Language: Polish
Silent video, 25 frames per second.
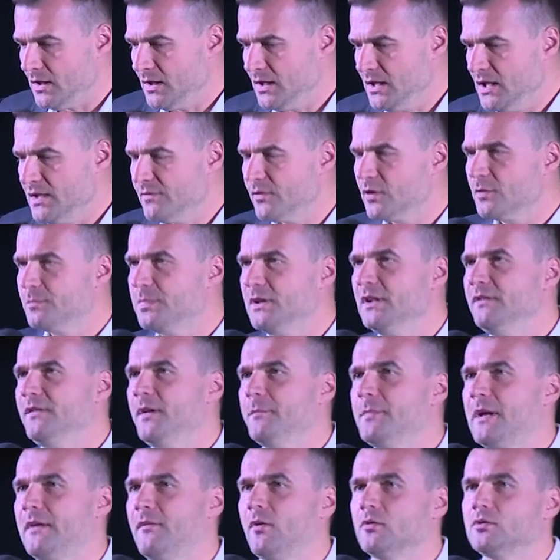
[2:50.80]
I
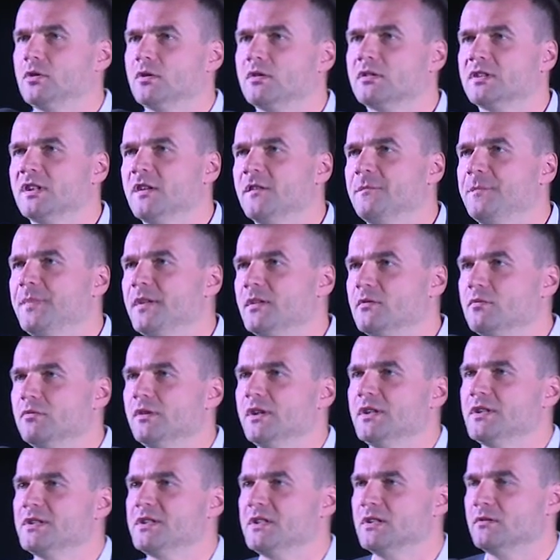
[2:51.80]
niewątpliwie prawo autorskie
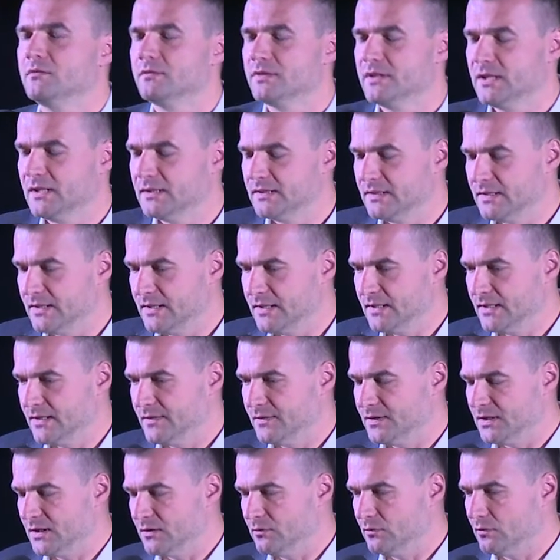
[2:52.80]
wpisuje się w ten,
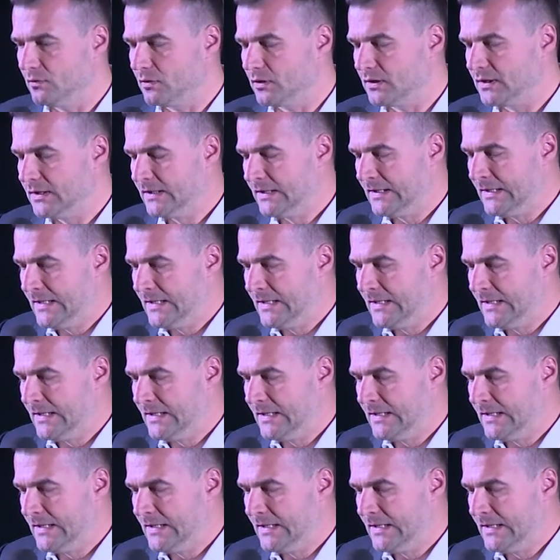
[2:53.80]
w ten nurt.